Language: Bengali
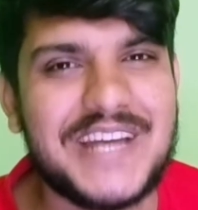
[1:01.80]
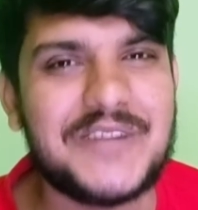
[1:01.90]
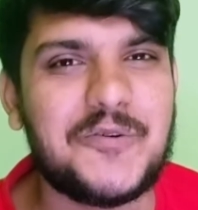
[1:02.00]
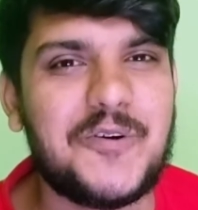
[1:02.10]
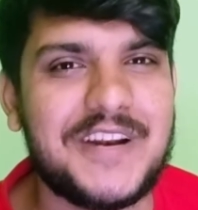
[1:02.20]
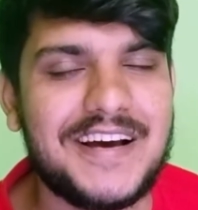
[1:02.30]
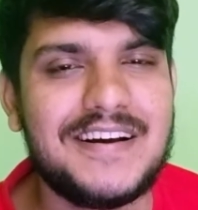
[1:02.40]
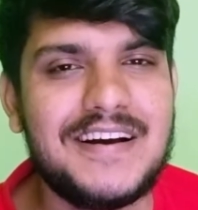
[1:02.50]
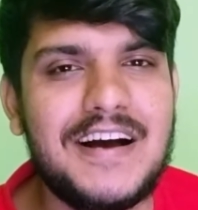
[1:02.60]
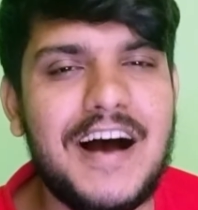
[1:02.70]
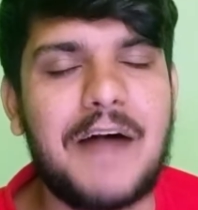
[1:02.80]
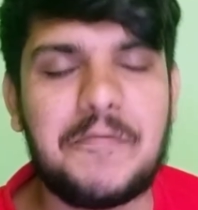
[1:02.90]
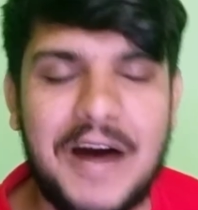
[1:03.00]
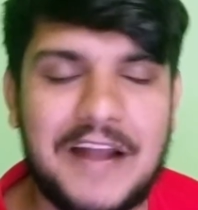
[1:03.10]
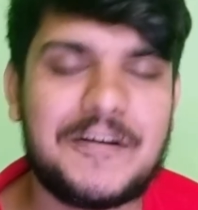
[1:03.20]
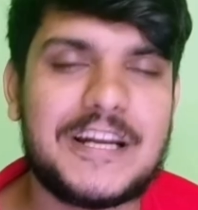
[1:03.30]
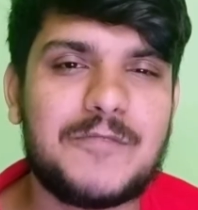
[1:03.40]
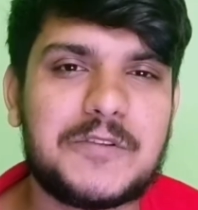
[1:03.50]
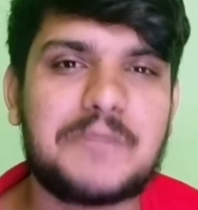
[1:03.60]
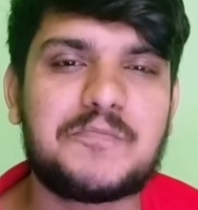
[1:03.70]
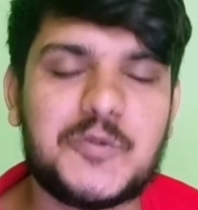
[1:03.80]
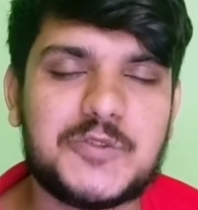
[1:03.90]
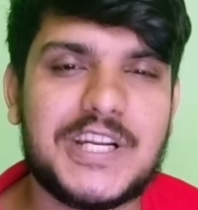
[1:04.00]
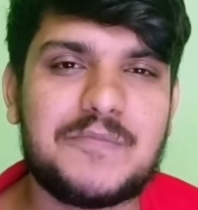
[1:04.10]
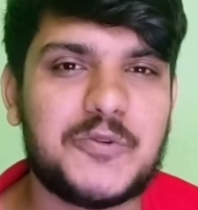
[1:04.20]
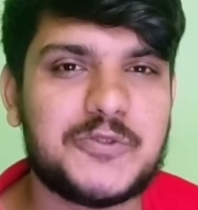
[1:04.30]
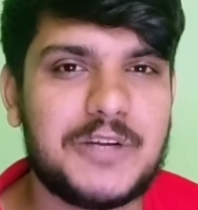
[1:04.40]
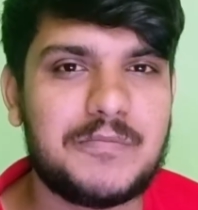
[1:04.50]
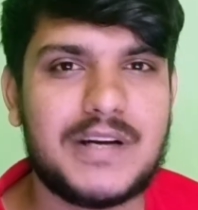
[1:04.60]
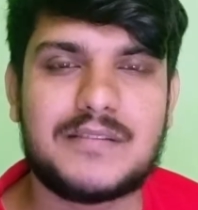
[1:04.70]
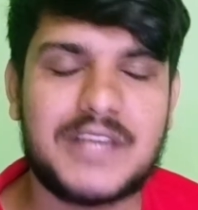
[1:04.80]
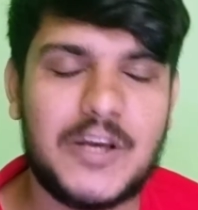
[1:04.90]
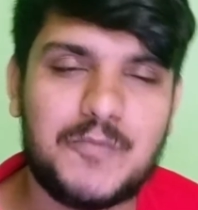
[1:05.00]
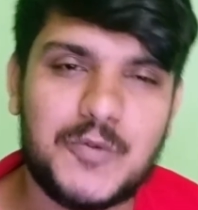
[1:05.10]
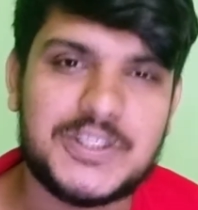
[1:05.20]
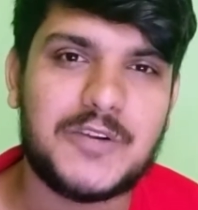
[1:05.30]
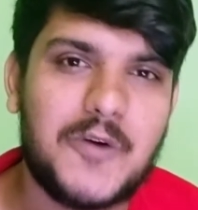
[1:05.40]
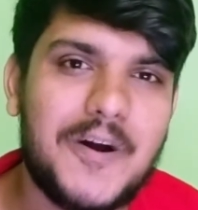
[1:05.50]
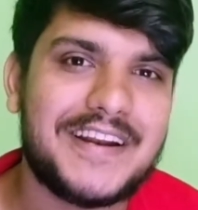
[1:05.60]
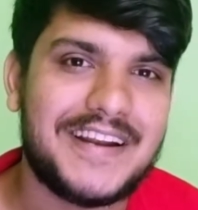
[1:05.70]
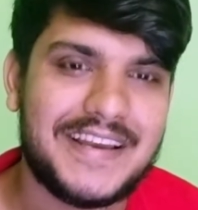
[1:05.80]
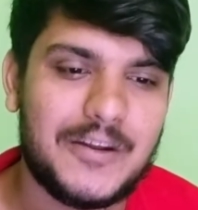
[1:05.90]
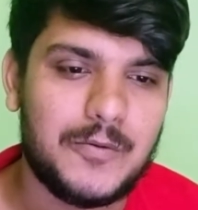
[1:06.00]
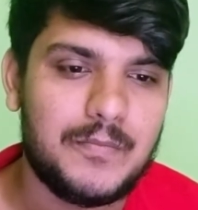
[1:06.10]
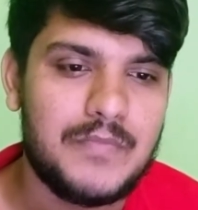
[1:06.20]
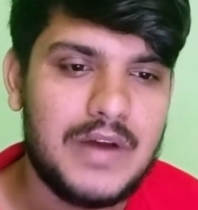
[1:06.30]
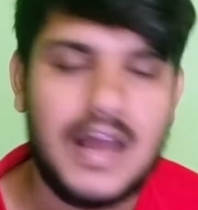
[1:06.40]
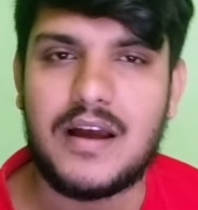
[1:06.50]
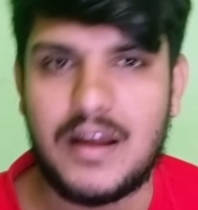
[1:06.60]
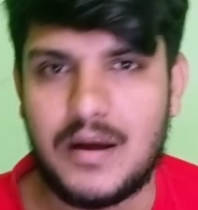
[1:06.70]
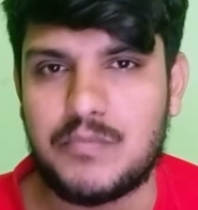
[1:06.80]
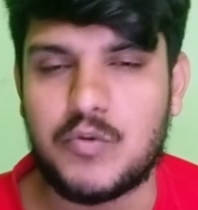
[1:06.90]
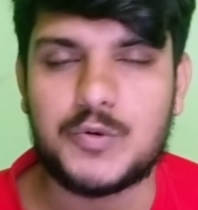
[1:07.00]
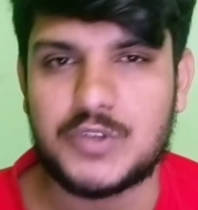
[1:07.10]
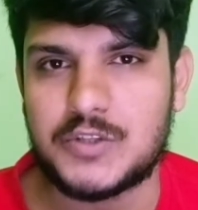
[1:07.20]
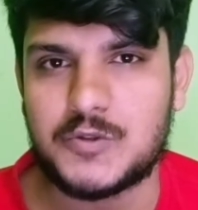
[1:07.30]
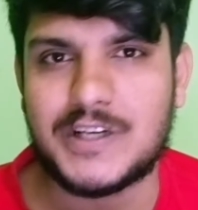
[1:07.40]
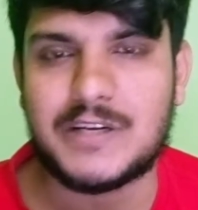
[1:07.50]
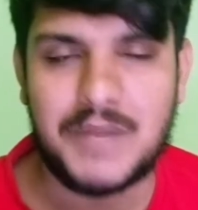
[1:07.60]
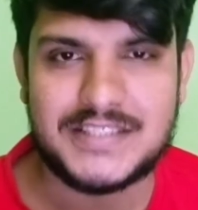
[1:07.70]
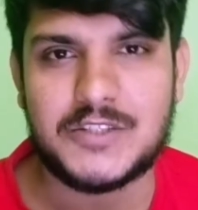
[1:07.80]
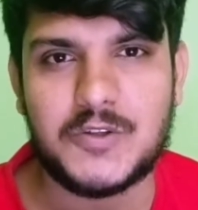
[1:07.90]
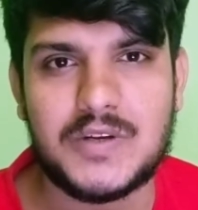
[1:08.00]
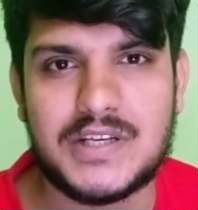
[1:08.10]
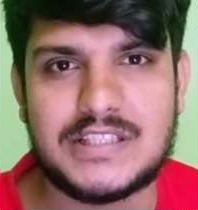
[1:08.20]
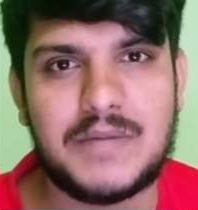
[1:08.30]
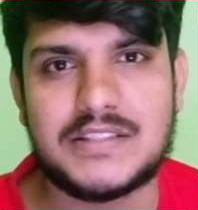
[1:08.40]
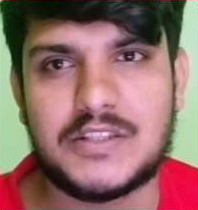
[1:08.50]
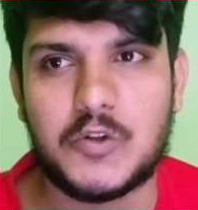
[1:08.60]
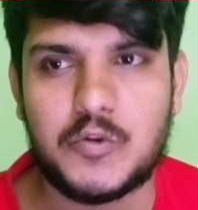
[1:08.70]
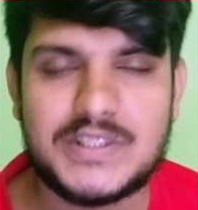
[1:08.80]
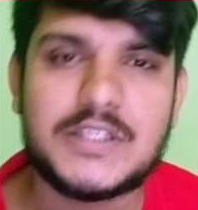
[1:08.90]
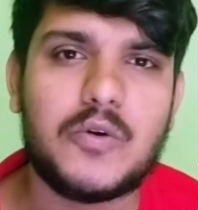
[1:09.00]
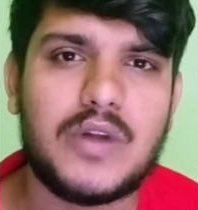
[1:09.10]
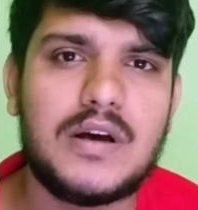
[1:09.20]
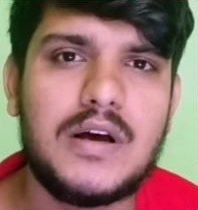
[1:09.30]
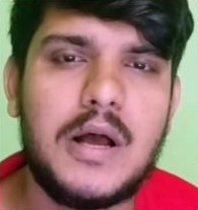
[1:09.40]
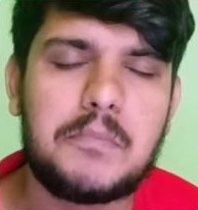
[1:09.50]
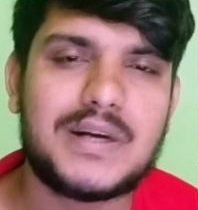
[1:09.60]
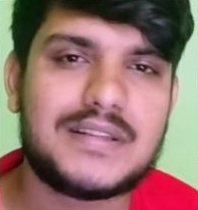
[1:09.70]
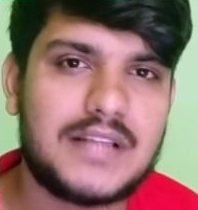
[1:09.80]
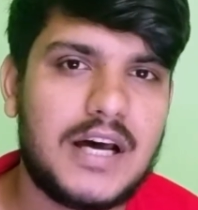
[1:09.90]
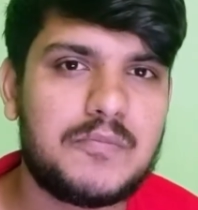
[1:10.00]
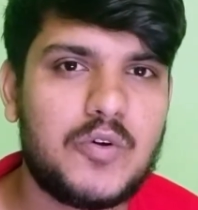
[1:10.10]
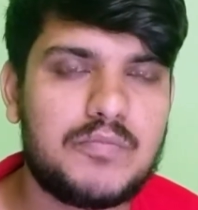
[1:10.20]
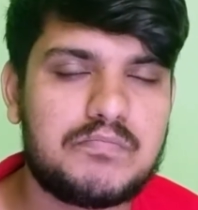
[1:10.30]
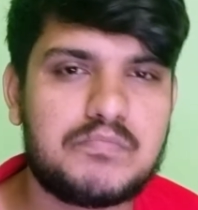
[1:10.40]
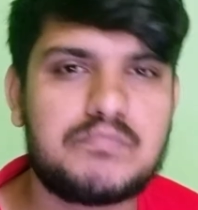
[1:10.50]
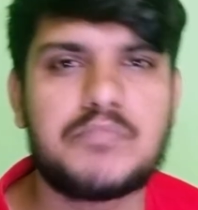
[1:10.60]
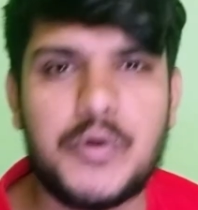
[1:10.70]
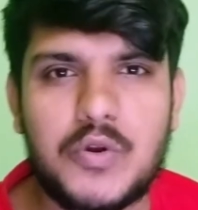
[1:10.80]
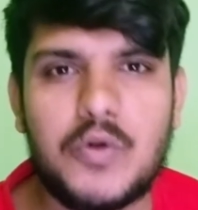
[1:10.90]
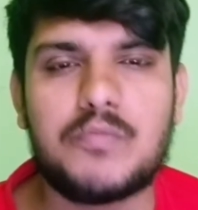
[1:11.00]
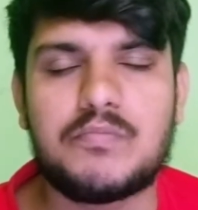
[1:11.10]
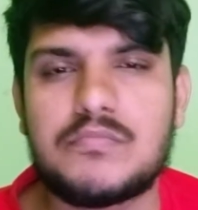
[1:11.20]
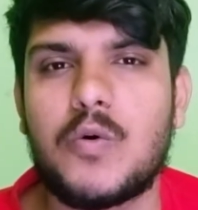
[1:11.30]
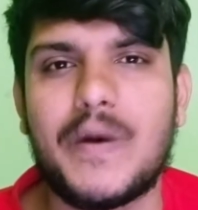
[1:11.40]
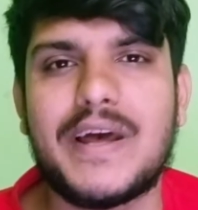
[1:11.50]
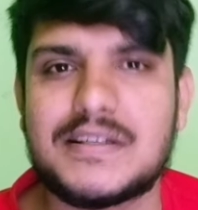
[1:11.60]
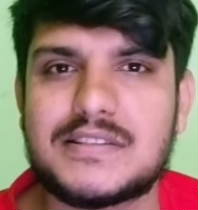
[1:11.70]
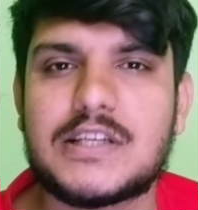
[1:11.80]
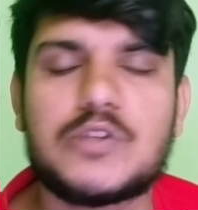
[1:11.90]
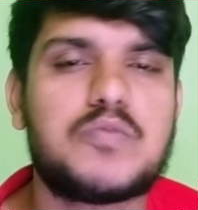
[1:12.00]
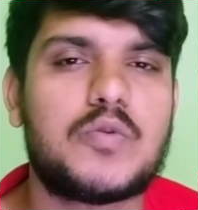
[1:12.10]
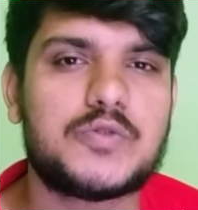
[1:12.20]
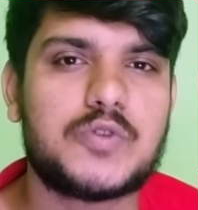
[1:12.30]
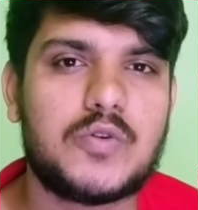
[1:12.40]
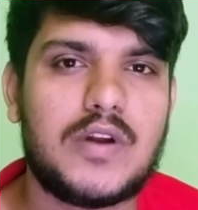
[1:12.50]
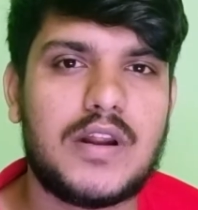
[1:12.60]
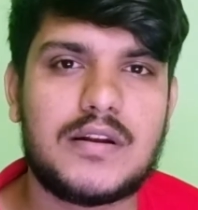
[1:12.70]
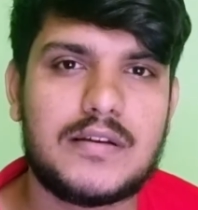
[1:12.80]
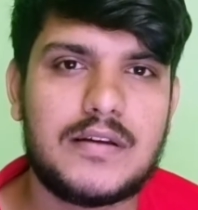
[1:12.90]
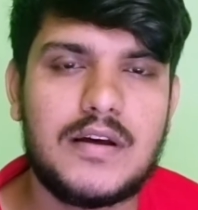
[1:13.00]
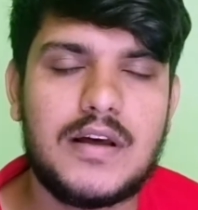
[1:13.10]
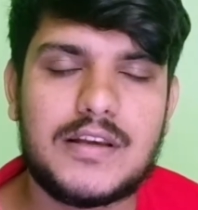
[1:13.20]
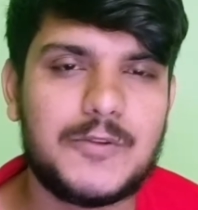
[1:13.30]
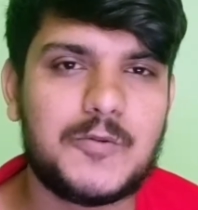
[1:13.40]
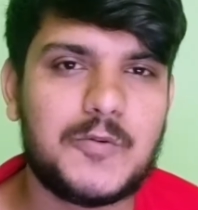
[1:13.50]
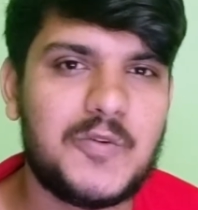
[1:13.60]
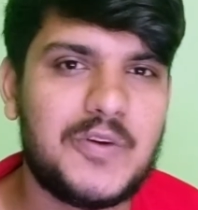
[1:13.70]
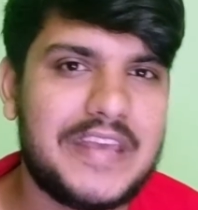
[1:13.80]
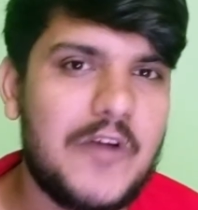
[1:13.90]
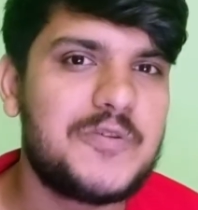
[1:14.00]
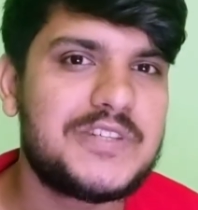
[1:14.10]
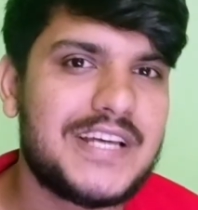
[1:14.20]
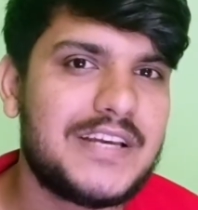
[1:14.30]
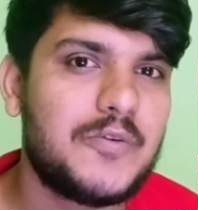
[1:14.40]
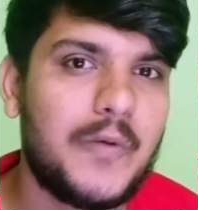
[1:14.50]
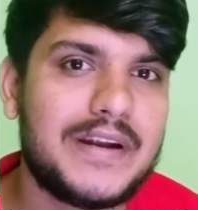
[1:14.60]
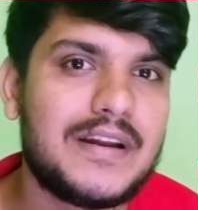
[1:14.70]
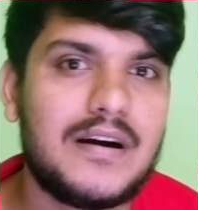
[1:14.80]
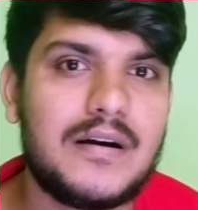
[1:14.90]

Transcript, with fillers: কেন করে না আমি বারবারই বলতাম প্রচারেই প্রসার বাট কেউ প্রচার করে না কেন হ্যাঁ প্রমোশনের জন্য একটা বাজেট দরকার সে বাজেট হয়তো বা ছিল না বাট তারপরও বিভিন্ন ওয়ে আছে কিন্তু প্রমোশন করার কিন্তু কেউই সেই ওয়েটা